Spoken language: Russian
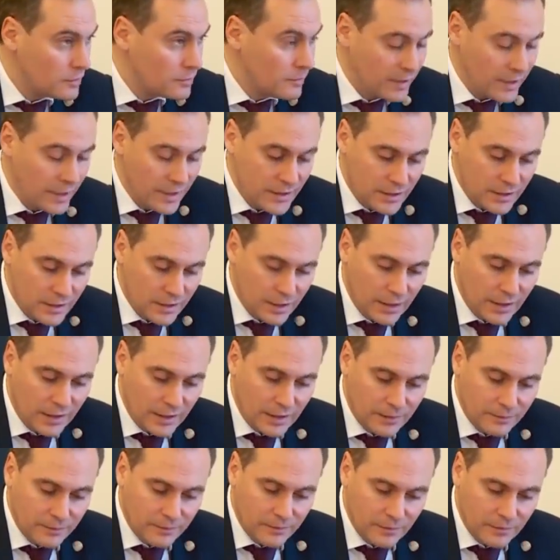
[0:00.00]
Артемом
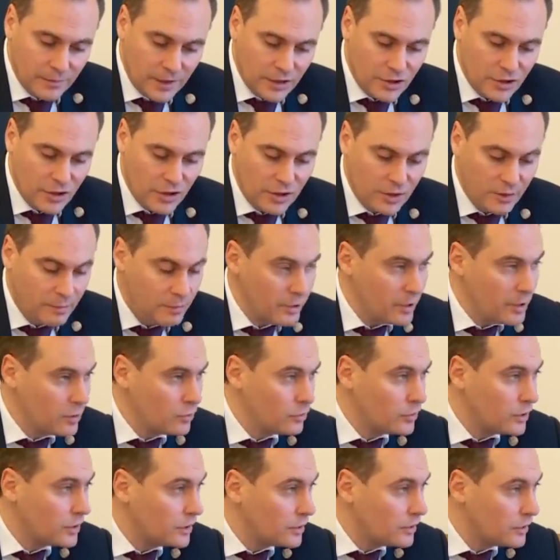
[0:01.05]
Сдуновым на
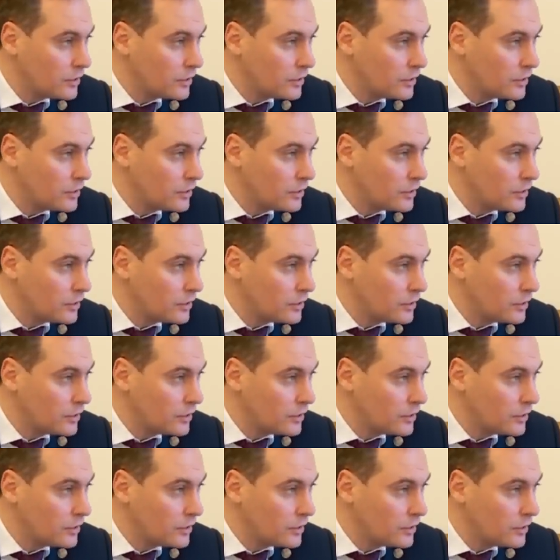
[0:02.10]
заседании